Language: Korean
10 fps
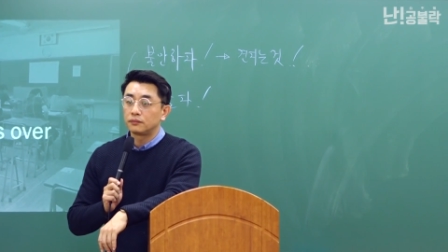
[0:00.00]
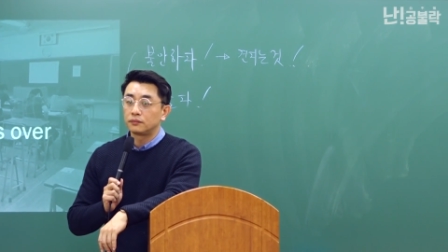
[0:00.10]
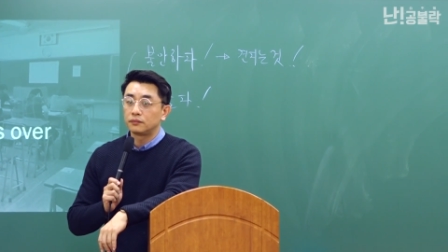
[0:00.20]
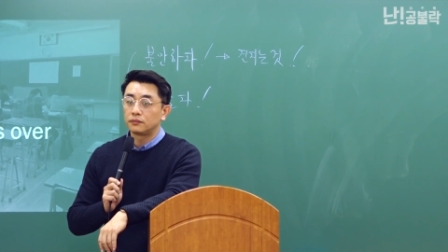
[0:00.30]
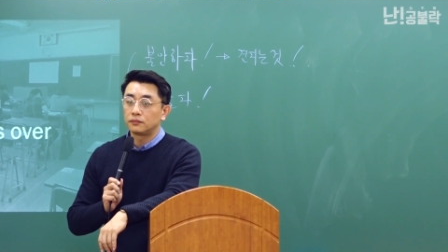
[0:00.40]

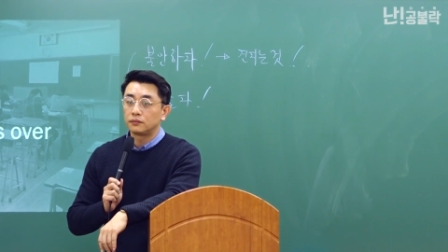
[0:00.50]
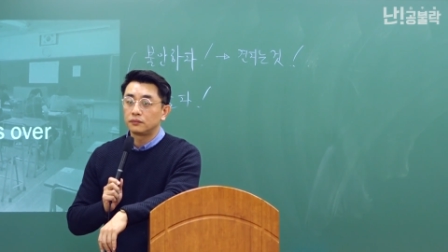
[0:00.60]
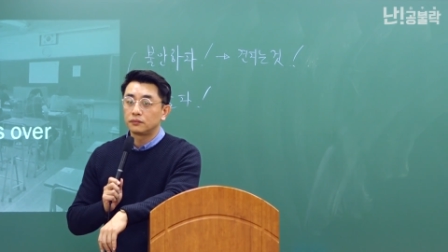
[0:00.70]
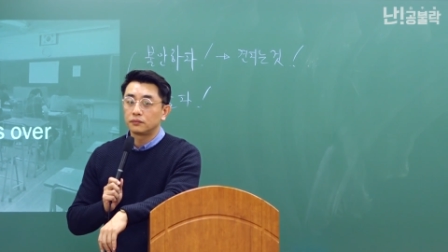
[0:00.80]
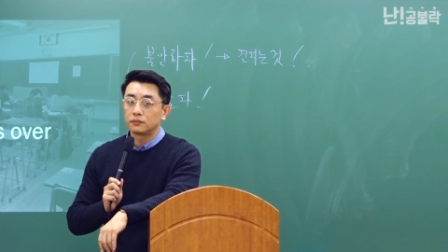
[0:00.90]
음.
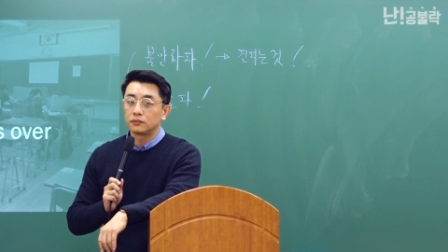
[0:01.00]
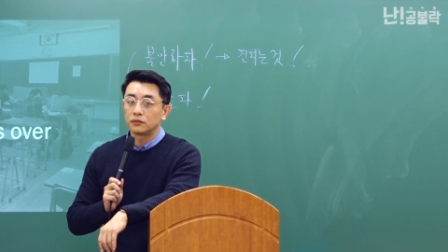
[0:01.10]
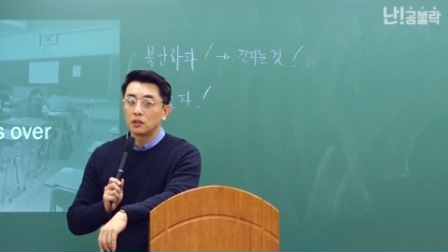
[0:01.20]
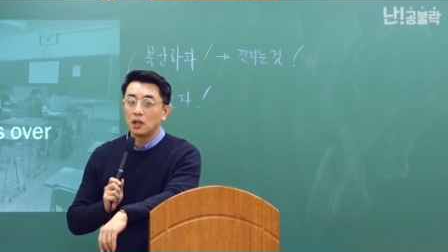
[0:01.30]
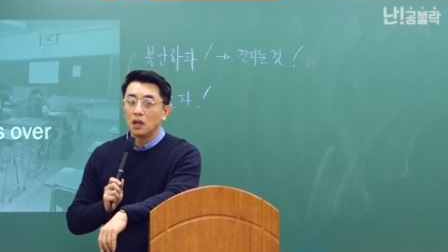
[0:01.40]
음.
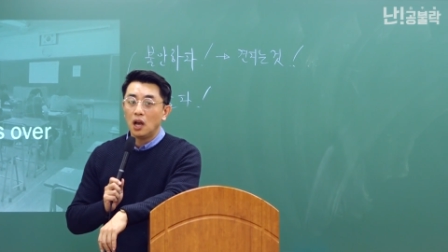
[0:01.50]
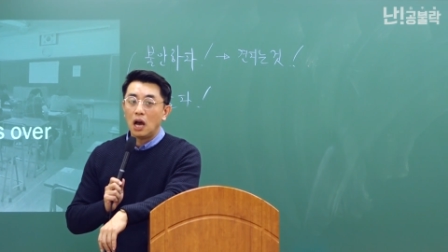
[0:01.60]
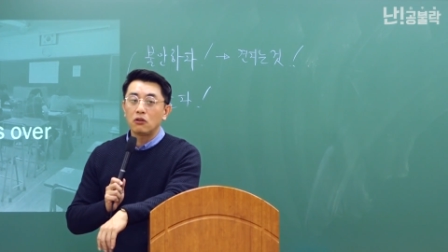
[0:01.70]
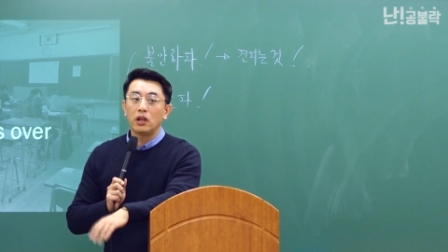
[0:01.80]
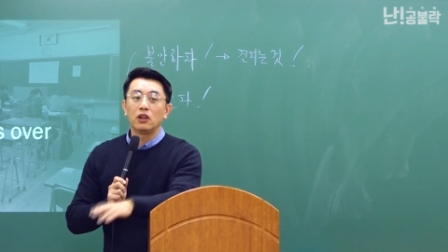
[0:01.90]

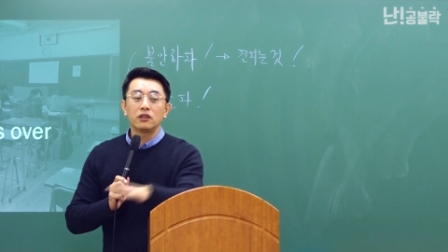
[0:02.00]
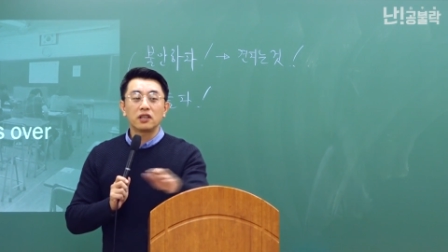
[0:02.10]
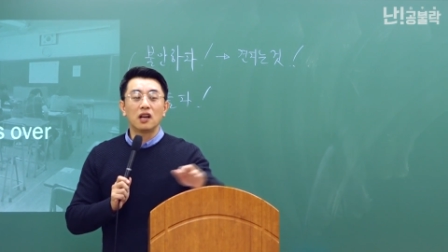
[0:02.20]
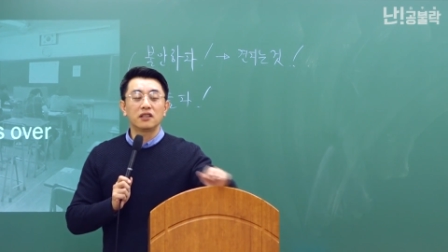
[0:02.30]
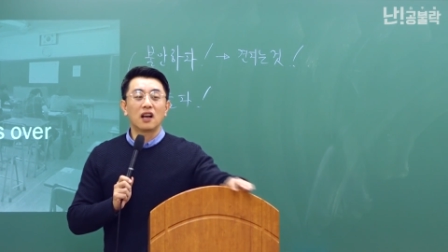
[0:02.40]
하루에
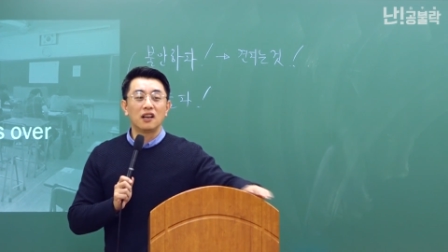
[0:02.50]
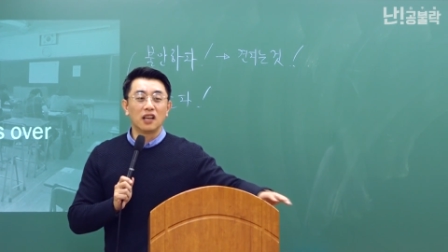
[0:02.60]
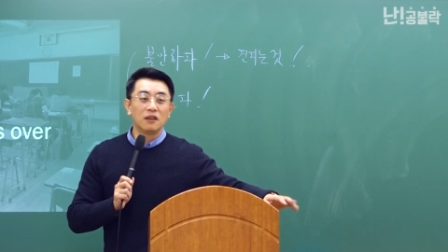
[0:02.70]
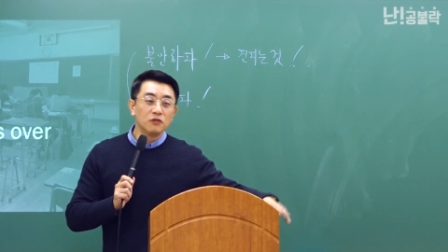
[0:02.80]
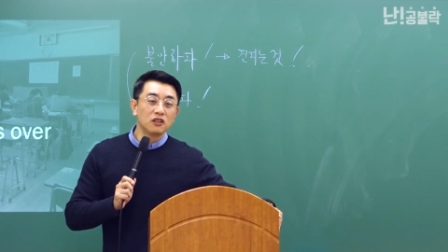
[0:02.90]
10시간씩 하는
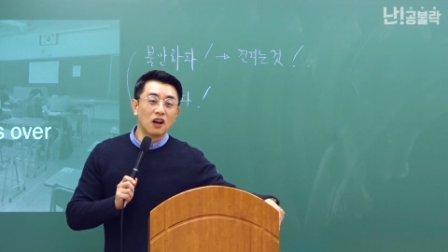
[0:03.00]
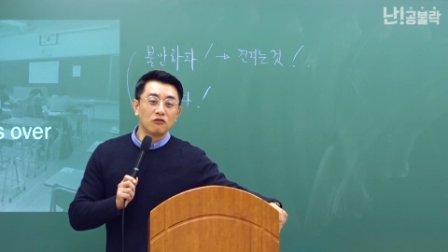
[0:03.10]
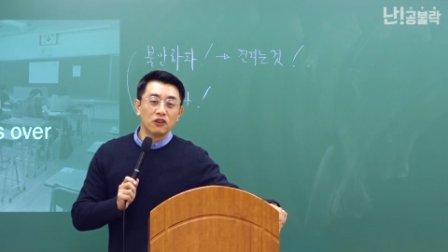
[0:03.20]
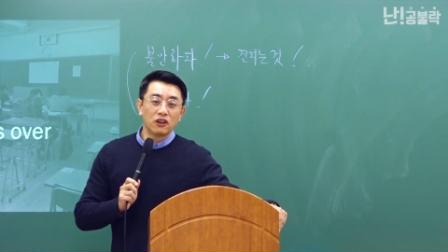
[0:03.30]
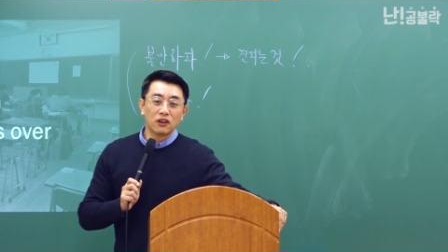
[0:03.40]
게
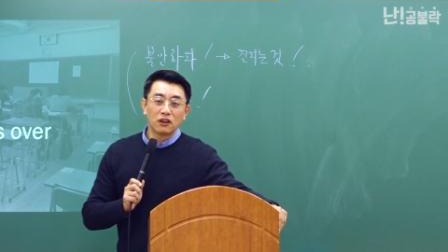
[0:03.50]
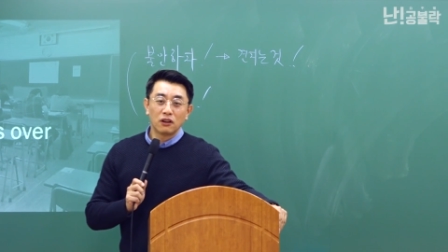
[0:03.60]
힘들다고요?